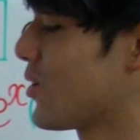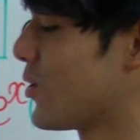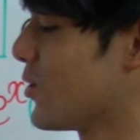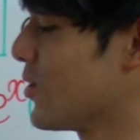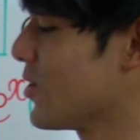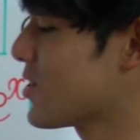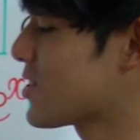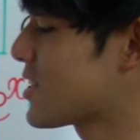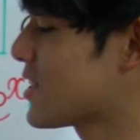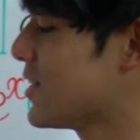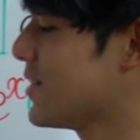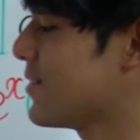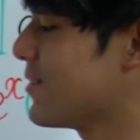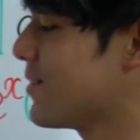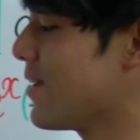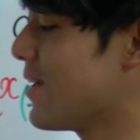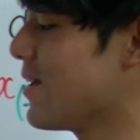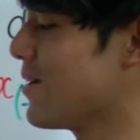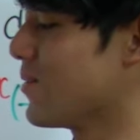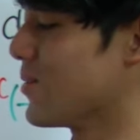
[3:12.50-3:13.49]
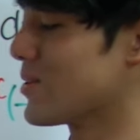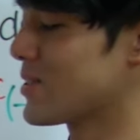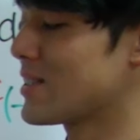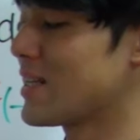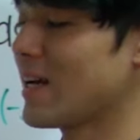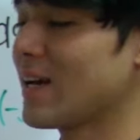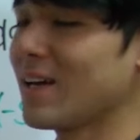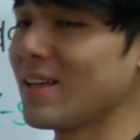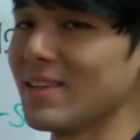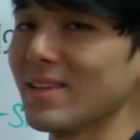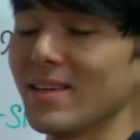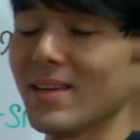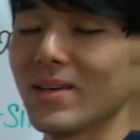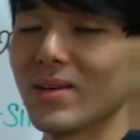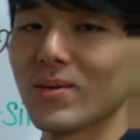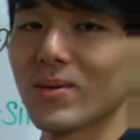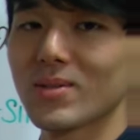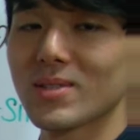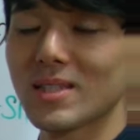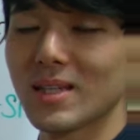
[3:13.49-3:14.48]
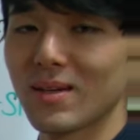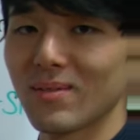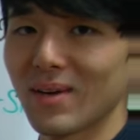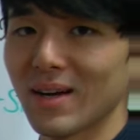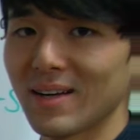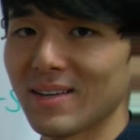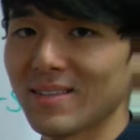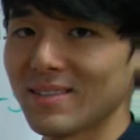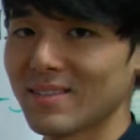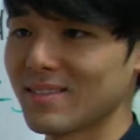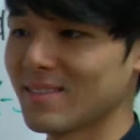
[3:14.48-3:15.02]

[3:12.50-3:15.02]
この式の a を左辺に移行すれば